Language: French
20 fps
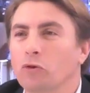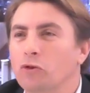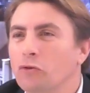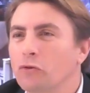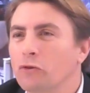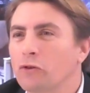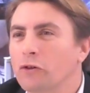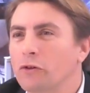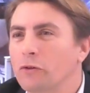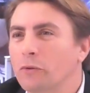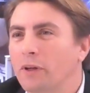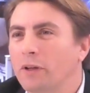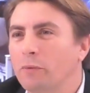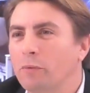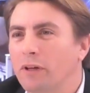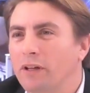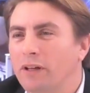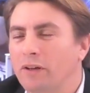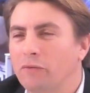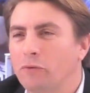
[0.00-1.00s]
Bonjour, je suis
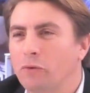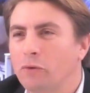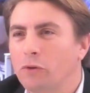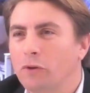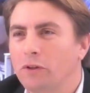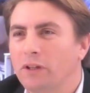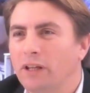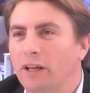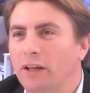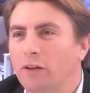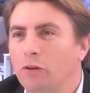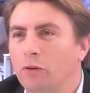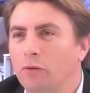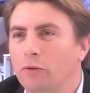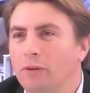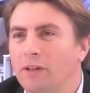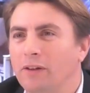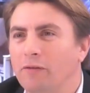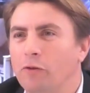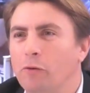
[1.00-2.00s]
Edouard Lavaux, le directeur
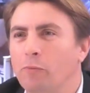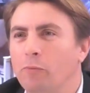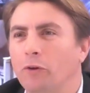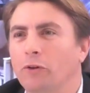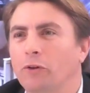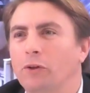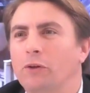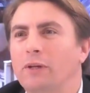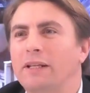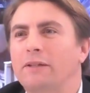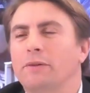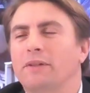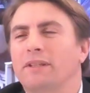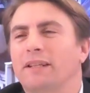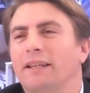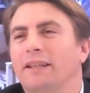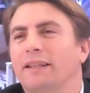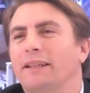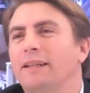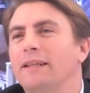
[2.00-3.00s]
du développement de la
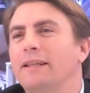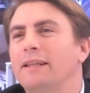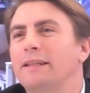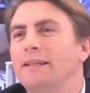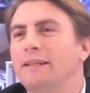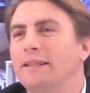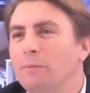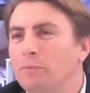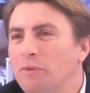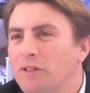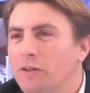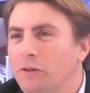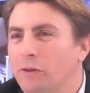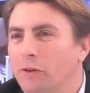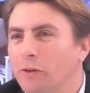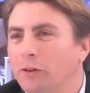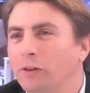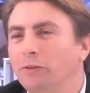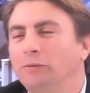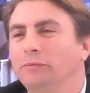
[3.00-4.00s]
société
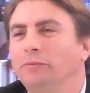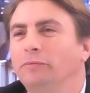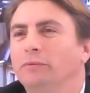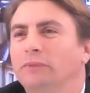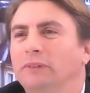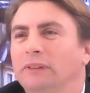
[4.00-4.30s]
Sipstore.